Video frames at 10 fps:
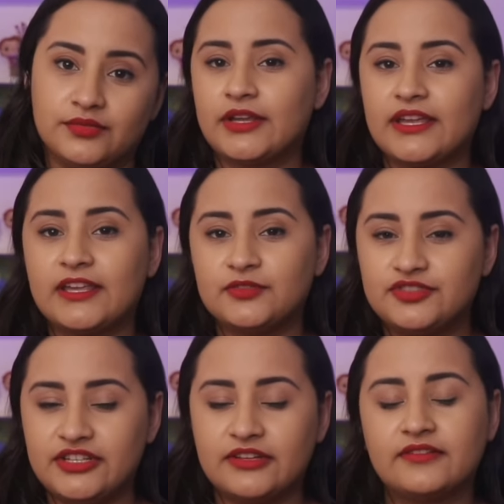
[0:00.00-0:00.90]
Por que, que eu
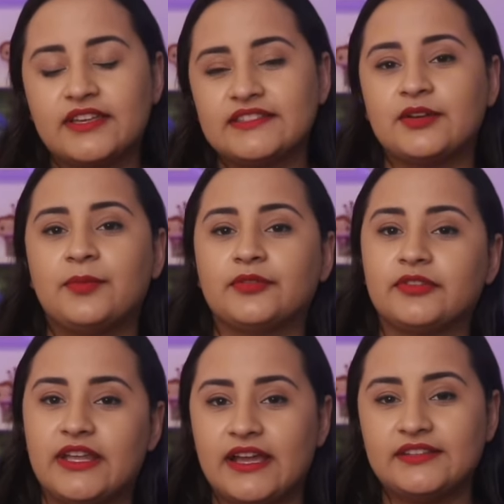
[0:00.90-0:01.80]
digo que esse é um
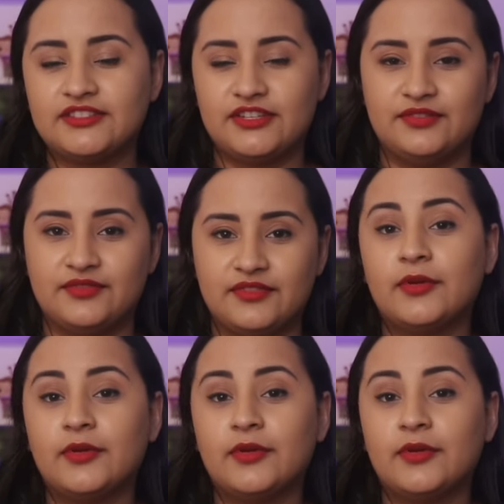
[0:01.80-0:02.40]
ponto negativo?